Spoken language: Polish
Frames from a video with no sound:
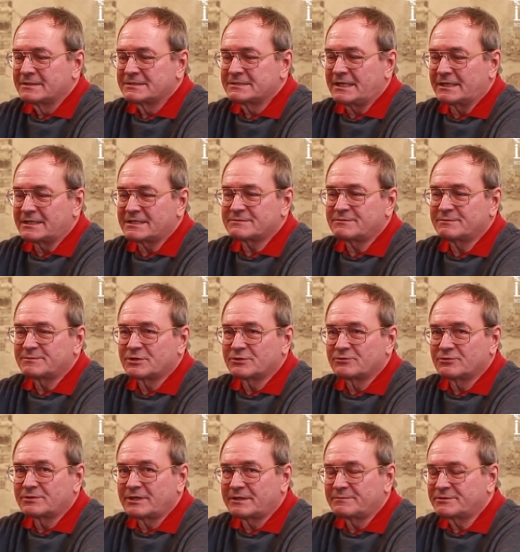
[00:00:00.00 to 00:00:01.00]
Znalazłem się
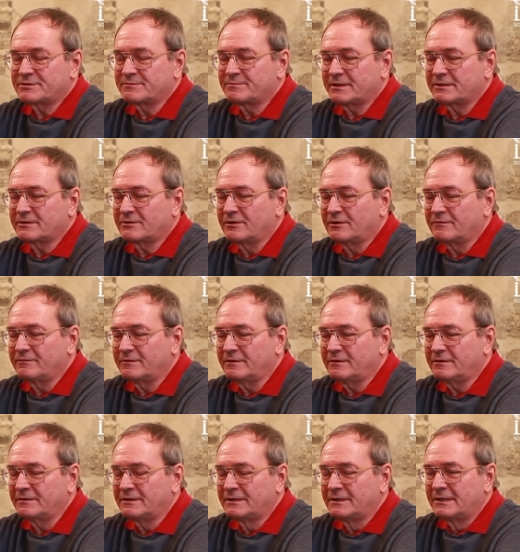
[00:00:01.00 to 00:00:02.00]
tutaj
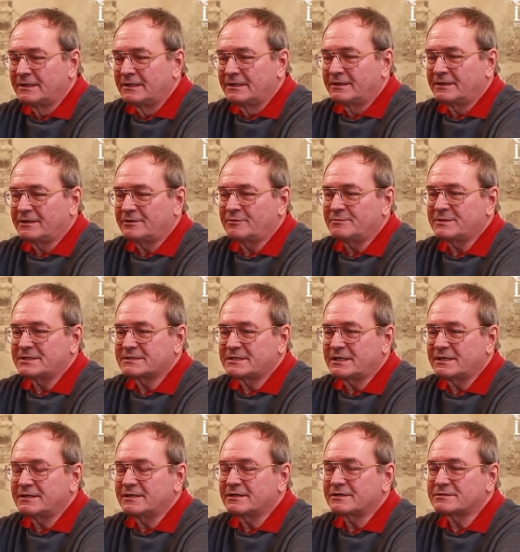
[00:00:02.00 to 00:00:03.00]
przypadkowo, natomiast
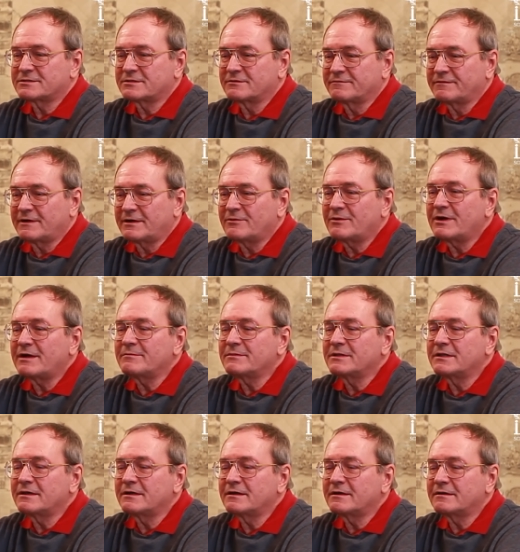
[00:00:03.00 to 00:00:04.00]
zainteresowała
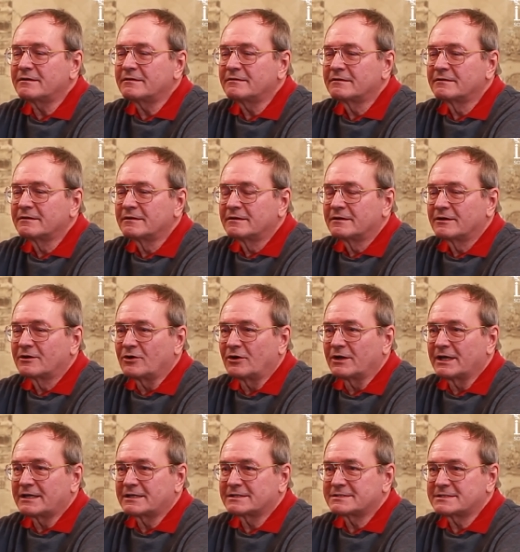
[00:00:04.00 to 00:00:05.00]
mnie
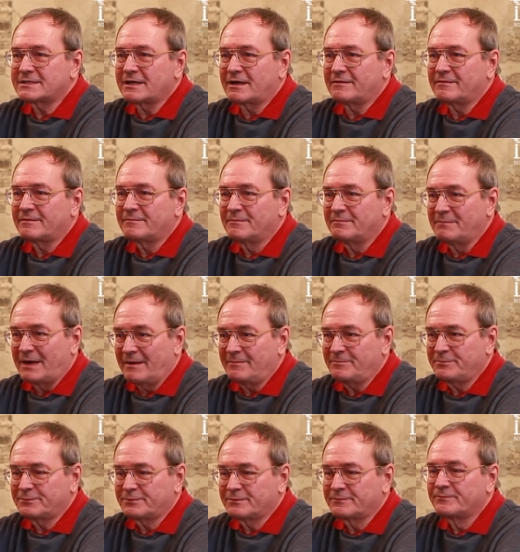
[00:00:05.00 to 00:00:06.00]
kolekcja
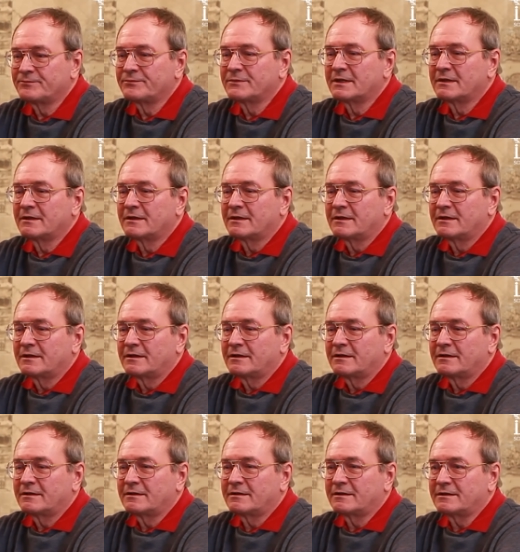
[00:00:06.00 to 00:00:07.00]
map.
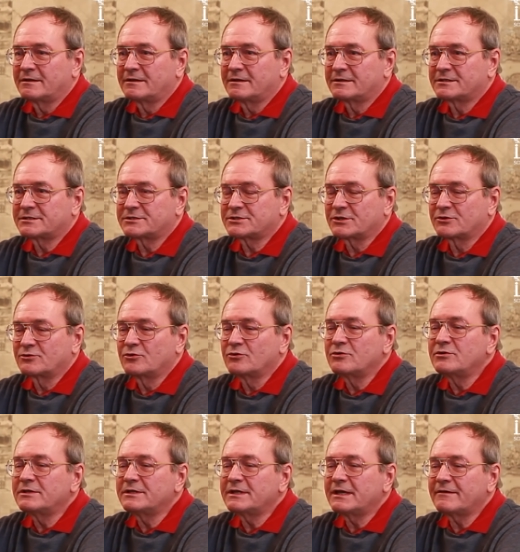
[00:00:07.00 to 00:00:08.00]
Y,
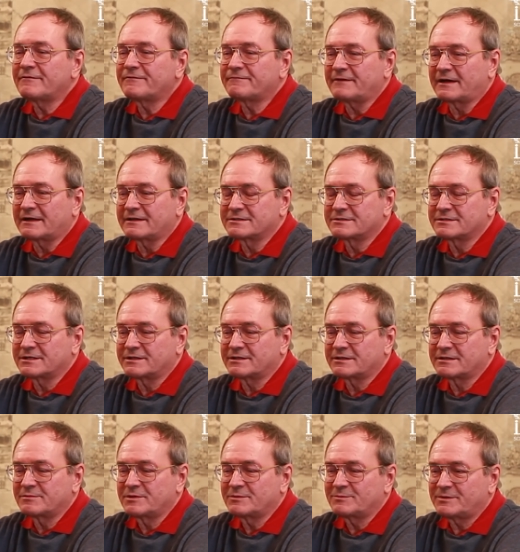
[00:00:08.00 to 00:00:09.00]
szczególnie fakt, że
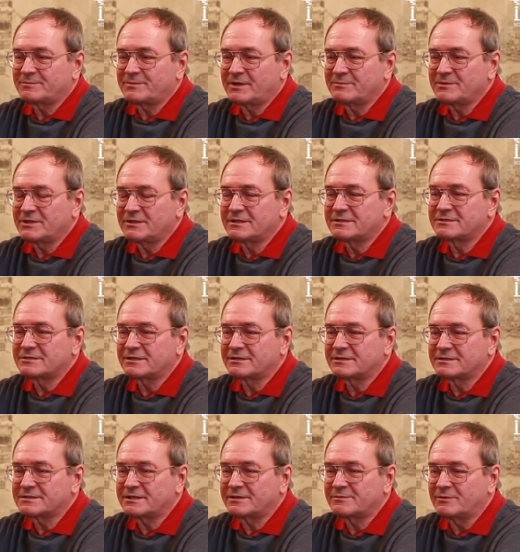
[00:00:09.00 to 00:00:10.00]
tymi mapami nikt się
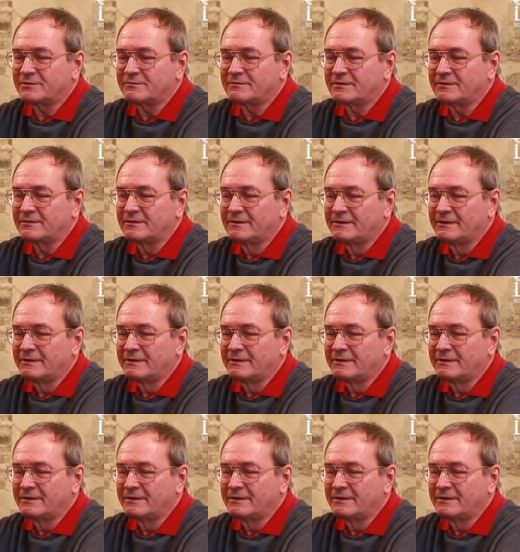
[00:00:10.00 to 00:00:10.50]
nie zajmował.